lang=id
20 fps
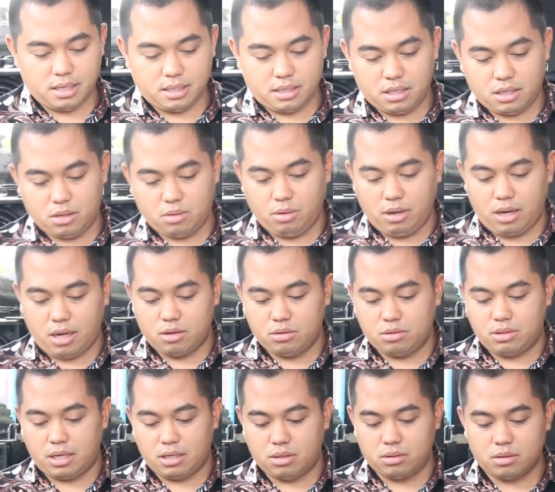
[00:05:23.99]
naik tinggu lagu
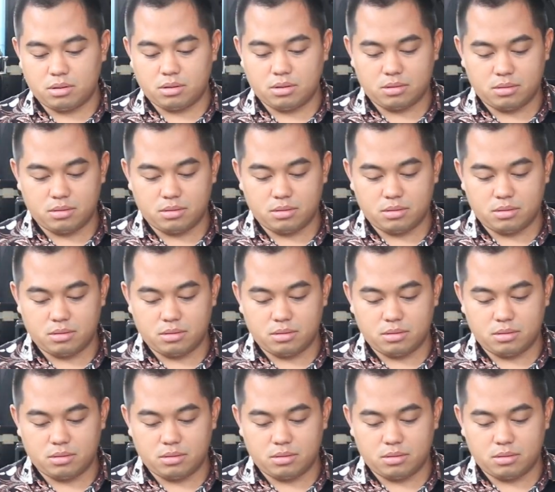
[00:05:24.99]
dangdut